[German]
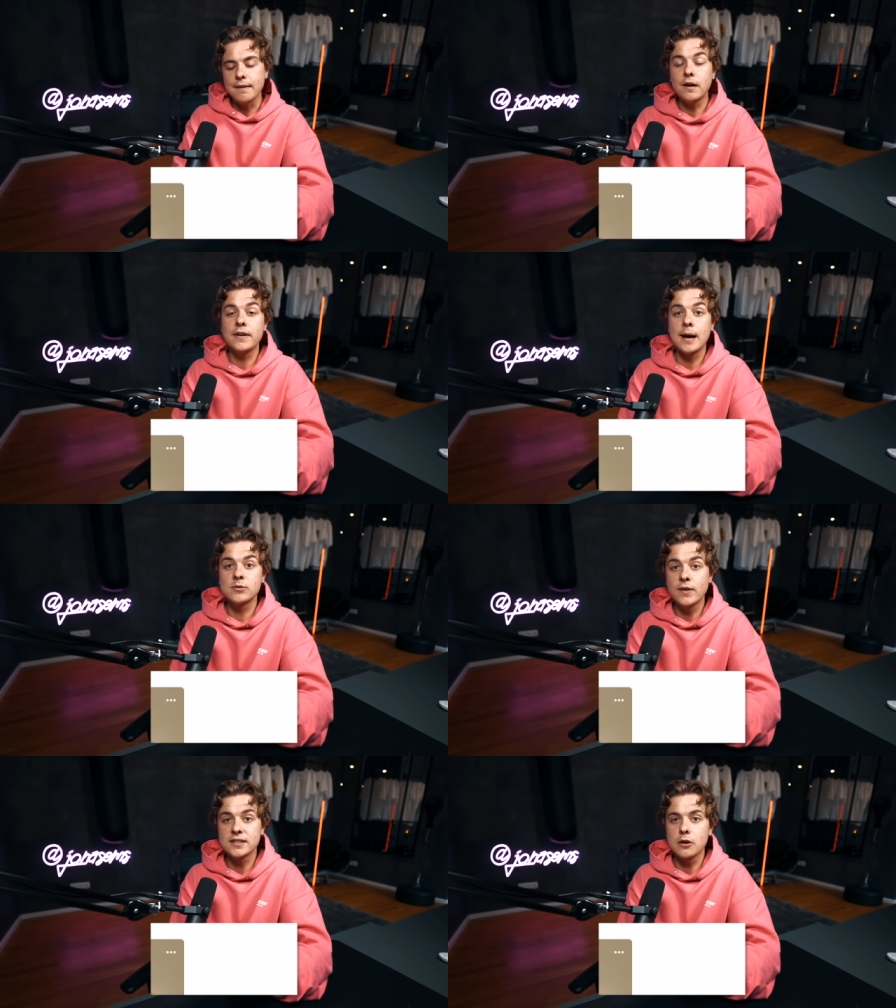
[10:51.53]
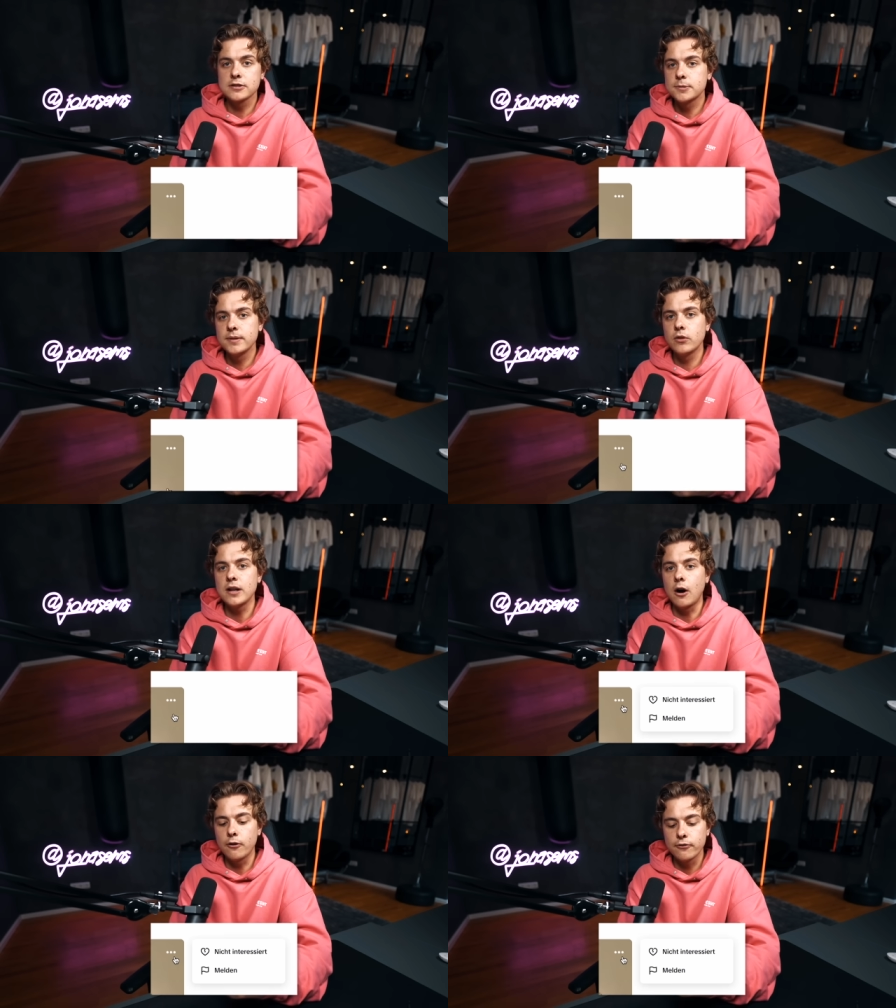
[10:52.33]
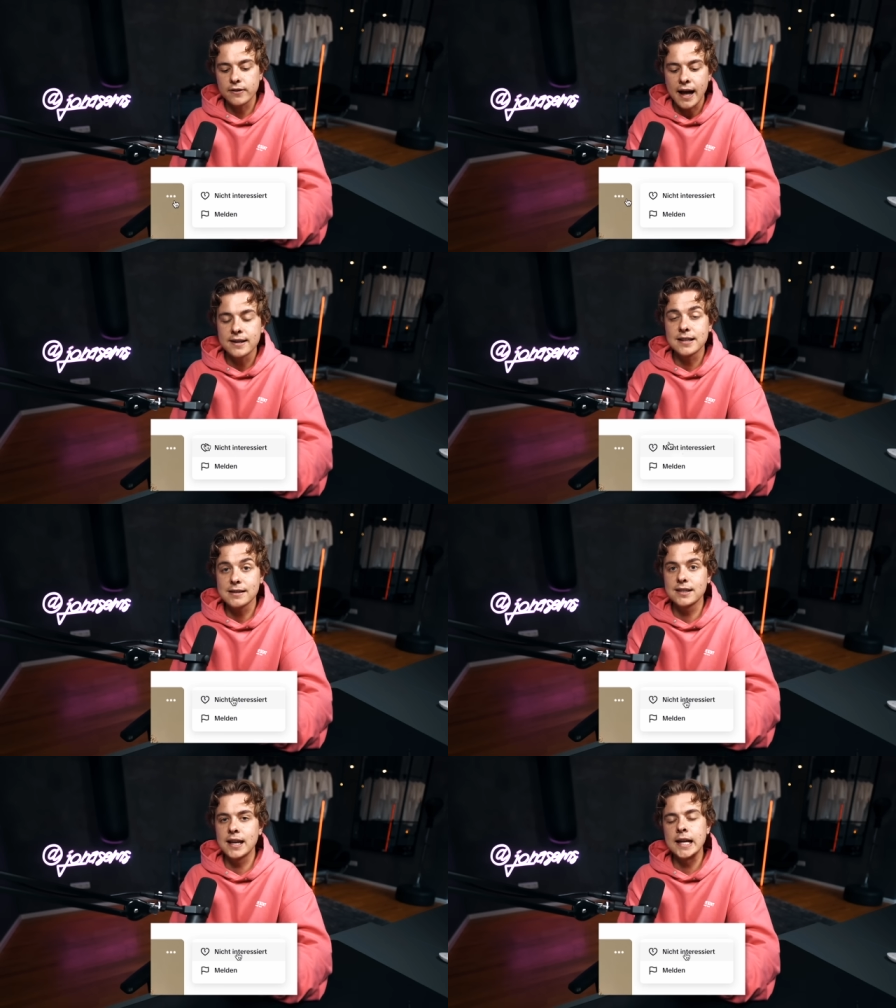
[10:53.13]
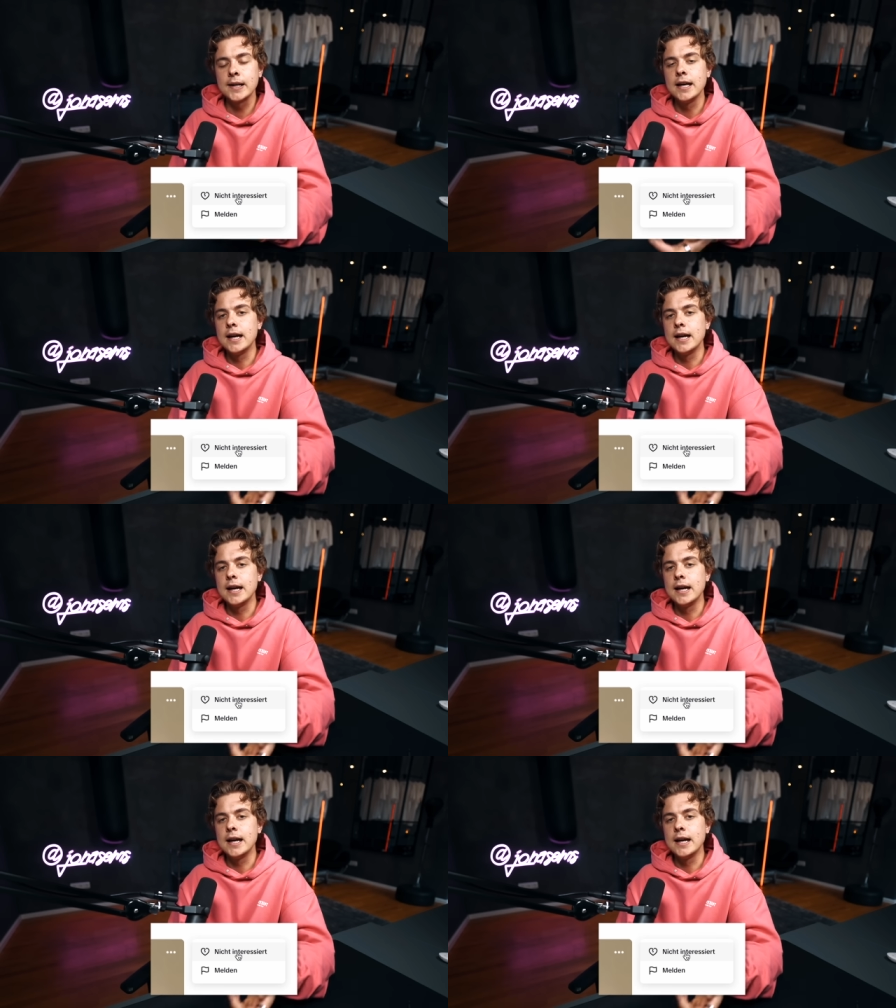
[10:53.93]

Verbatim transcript: Einfach, wenn einem sowas ausgespielt wird, auf kein Interesse gehen,